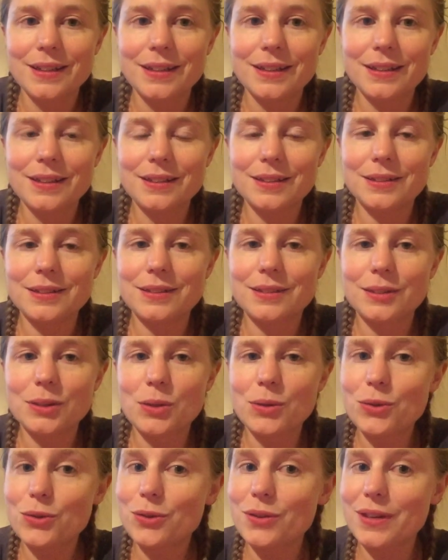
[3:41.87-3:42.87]
Et euh,
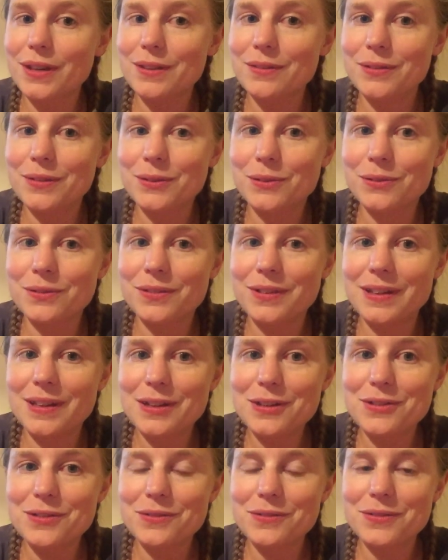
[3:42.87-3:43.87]
quand je suis arrivée dans le
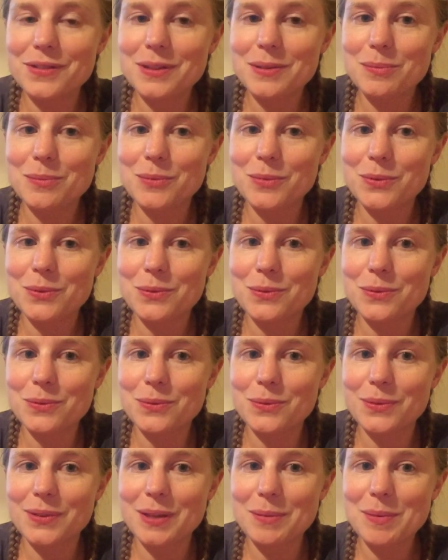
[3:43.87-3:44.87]
village, en fait,
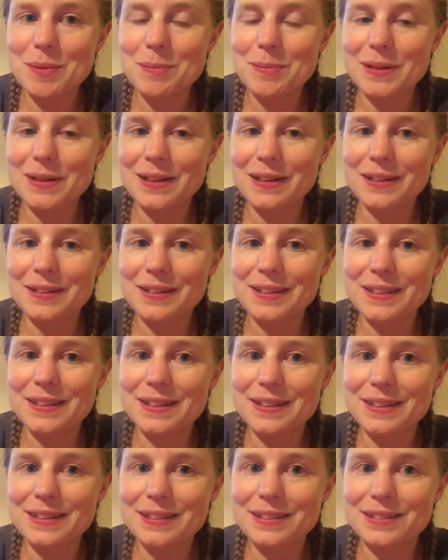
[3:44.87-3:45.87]
mon ami pèlerin
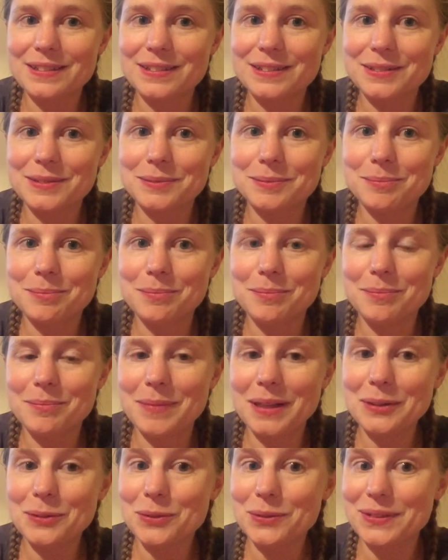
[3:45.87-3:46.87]
d'hier euh,
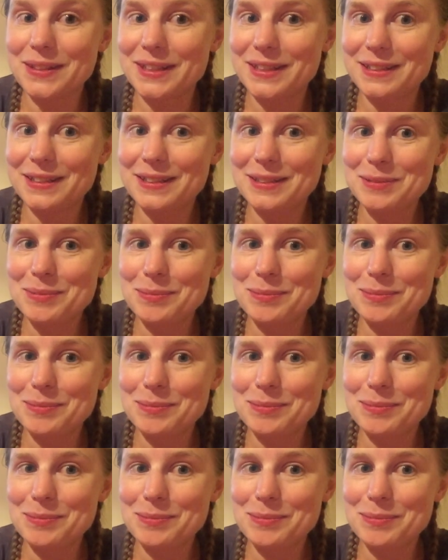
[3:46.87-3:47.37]
m'attendait